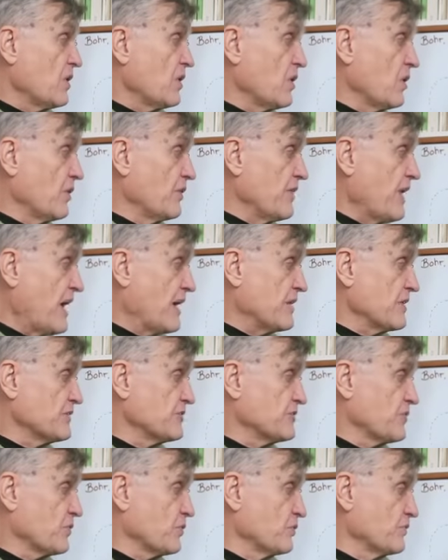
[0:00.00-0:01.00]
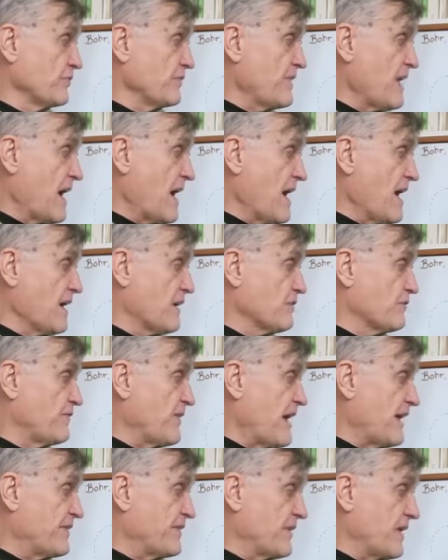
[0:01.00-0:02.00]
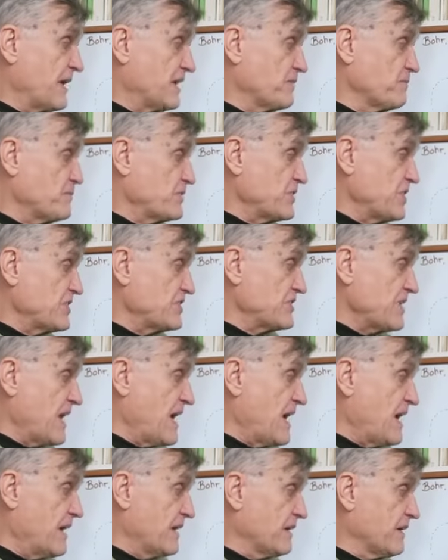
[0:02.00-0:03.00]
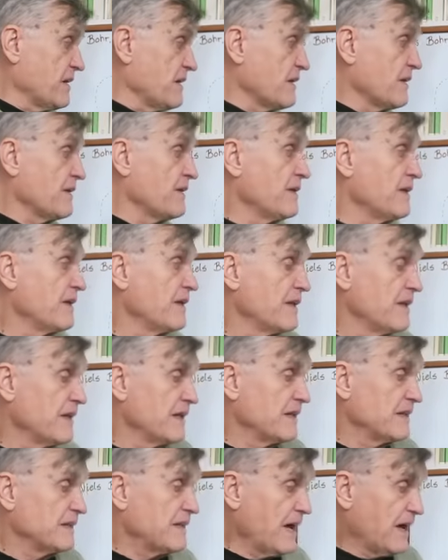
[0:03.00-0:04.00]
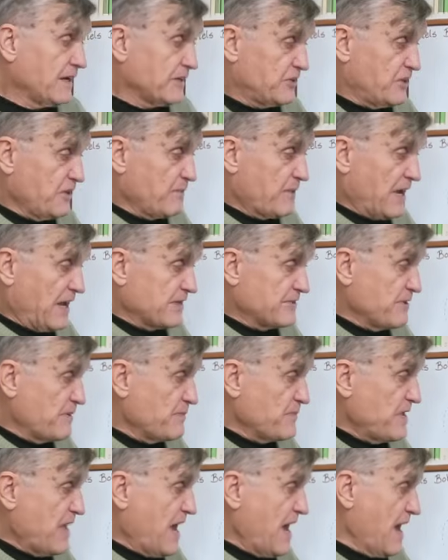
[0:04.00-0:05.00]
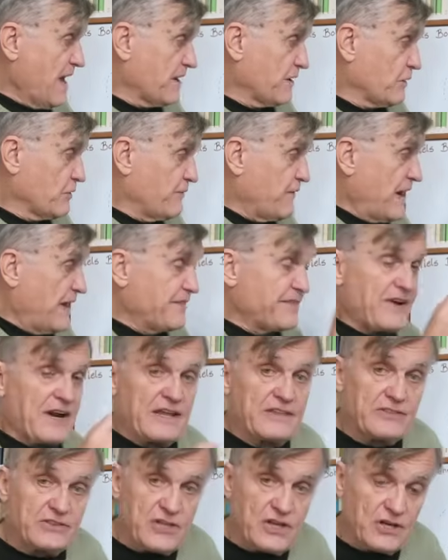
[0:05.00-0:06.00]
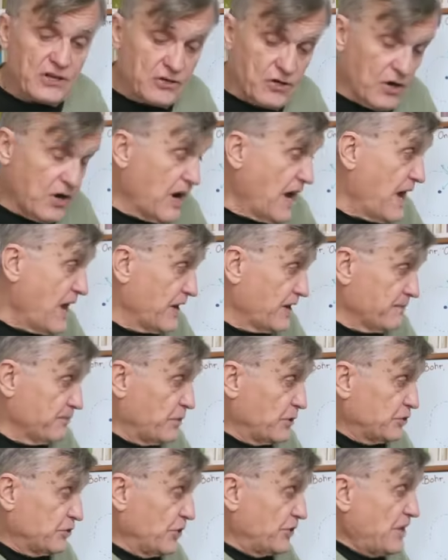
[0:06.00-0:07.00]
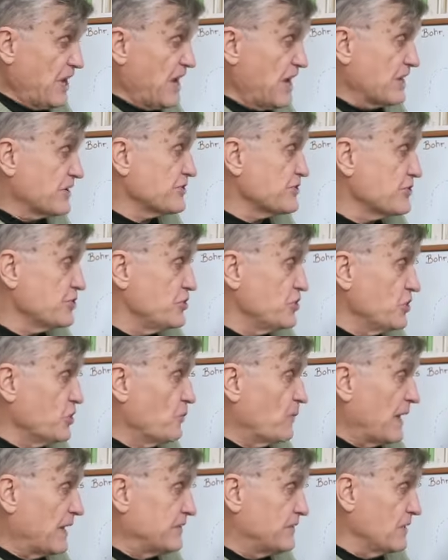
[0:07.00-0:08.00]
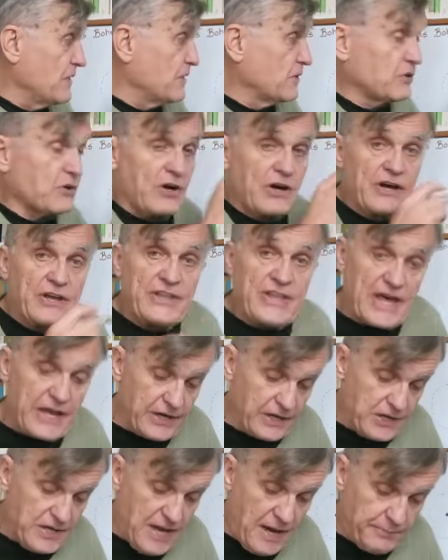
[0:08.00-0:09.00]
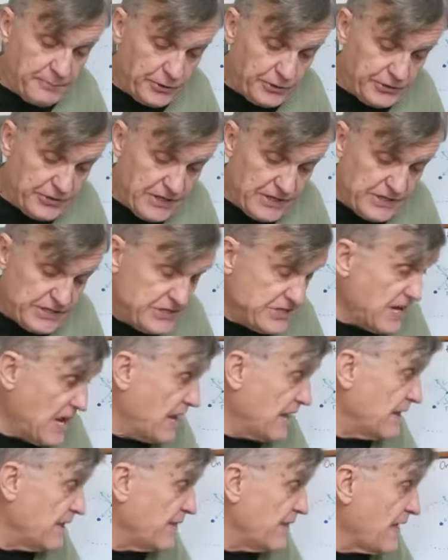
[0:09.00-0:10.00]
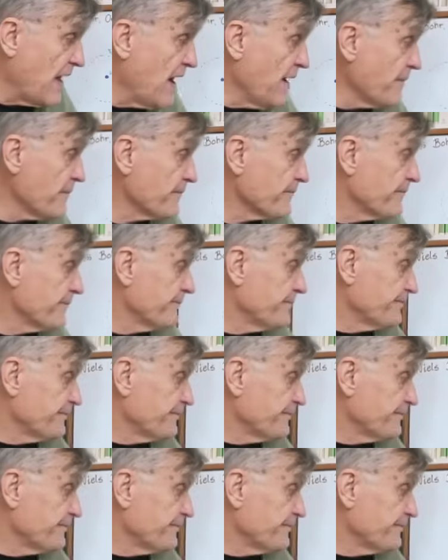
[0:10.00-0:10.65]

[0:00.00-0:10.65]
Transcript: Ona jest równa e kwadrat przez r. Tak, tym razem nie r kwadrat, tylko r, bo to nie jest siła, tylko energia potencjalna.